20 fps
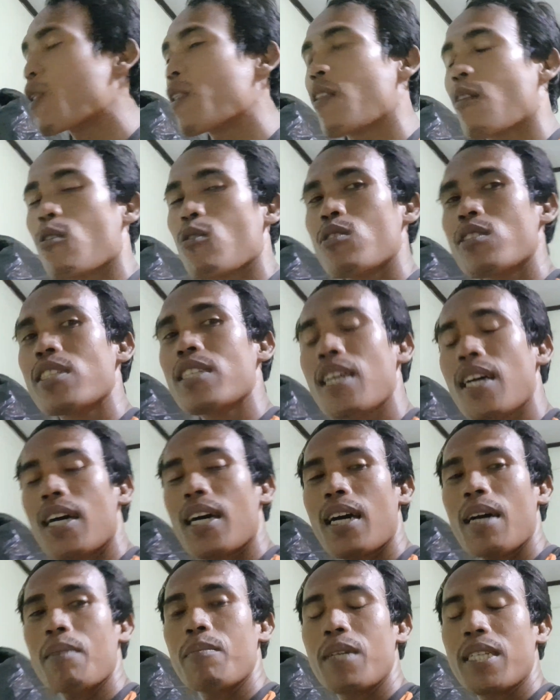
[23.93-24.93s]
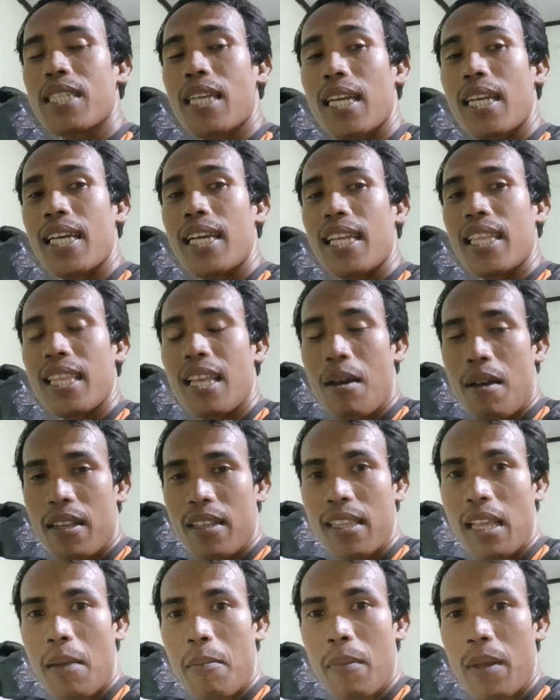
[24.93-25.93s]
terus uh, bisa dingin
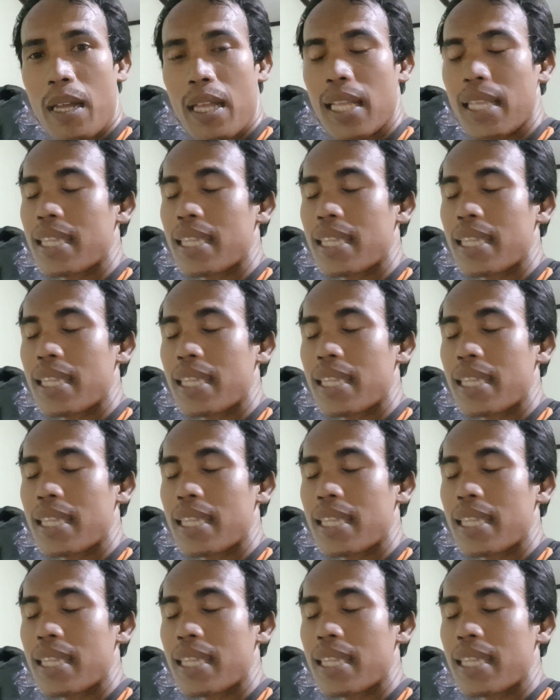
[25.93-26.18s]
tahan tam,